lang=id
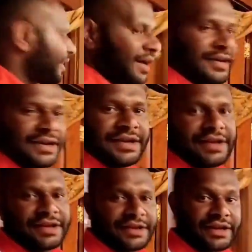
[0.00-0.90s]
Nah,
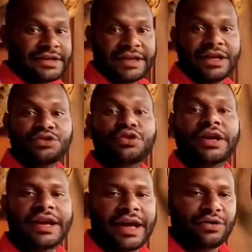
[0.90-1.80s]
ini kerjanya
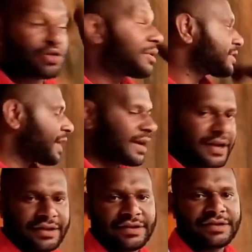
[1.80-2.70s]
sukarela untuk
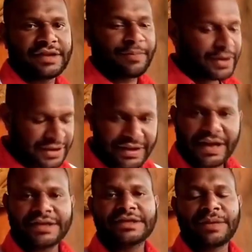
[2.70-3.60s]
masyarakat, tanpa
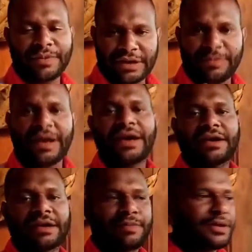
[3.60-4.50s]
digaji, tanpa
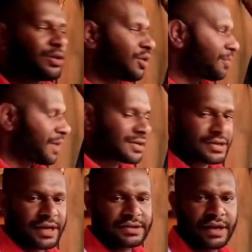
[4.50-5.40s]
dibayar. Tapi luar
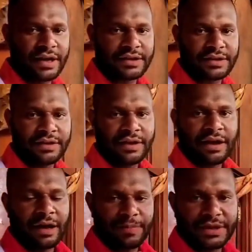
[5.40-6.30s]
biasa, saya sangat
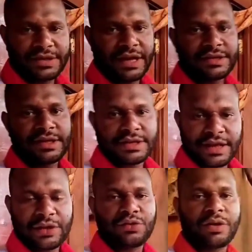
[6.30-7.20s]
apresiasi,
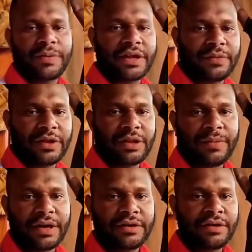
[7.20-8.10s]
salut kepada
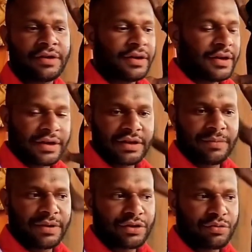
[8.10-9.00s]
teman-teman
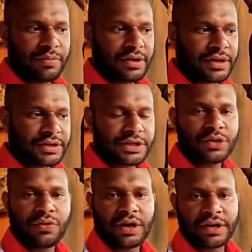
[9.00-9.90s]
yang begitu memiliki
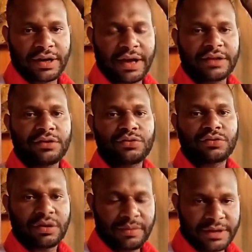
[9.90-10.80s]
jiwa dan hati
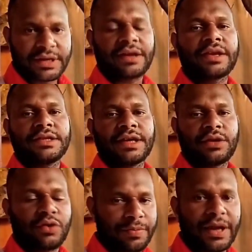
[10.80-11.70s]
untuk demi masyarakat ini luar